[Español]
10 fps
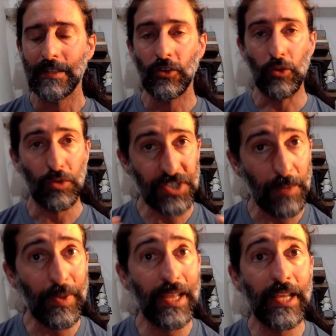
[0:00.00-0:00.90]
Como
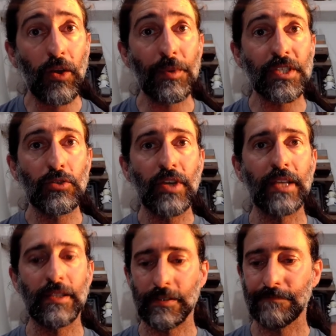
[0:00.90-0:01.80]
siempre le digo a mis
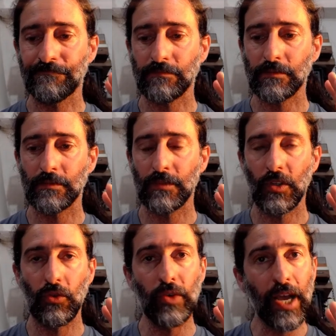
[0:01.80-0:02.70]
estudiantes,
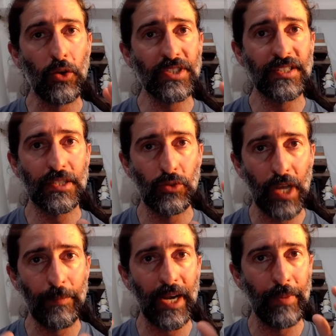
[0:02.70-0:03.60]
una cosa es
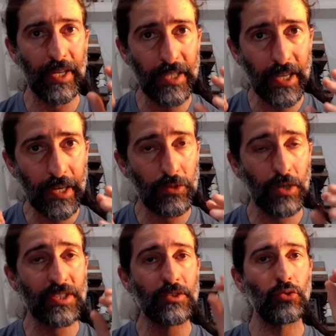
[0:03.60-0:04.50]
estudiar para aprender y otra
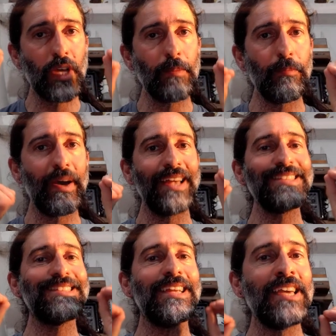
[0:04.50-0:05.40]
cosa es estudiar para
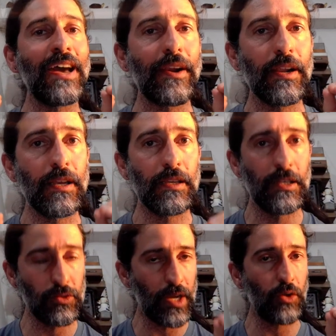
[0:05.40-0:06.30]
enseñar.
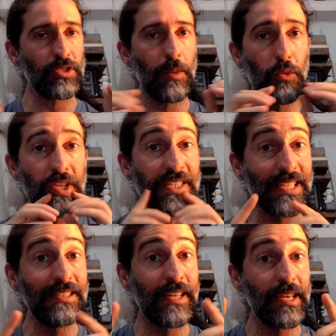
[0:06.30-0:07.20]
Es una cosa muy
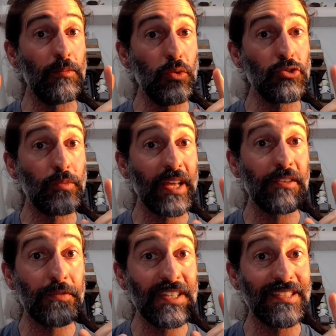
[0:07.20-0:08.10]
distinta y es mucho más
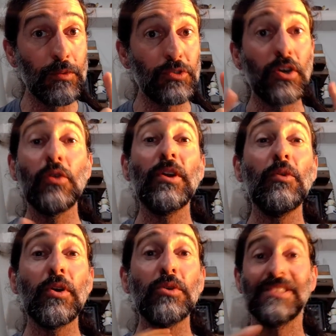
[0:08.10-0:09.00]
difícil, mucho más complejo
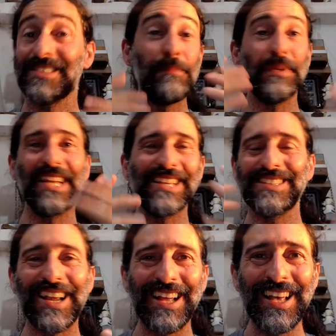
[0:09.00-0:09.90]
porque vos siempre tenés que estar